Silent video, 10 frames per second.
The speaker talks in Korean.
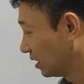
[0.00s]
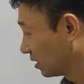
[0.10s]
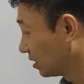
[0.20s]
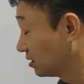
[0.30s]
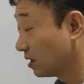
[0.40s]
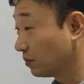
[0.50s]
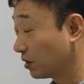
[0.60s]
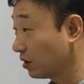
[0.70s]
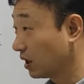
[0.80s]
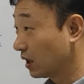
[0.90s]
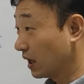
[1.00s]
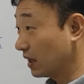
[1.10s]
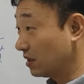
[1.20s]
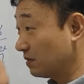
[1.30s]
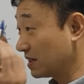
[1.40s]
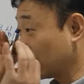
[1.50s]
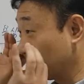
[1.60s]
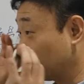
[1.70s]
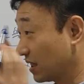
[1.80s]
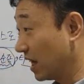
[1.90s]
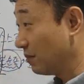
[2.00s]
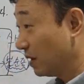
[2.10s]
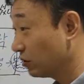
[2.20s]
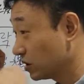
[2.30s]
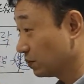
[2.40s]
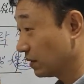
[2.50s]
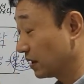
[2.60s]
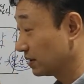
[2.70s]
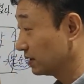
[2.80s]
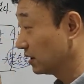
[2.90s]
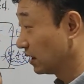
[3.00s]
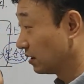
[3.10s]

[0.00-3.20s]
그런데 뭐요? 하나님의 자리를 탐하고 싶어 하는,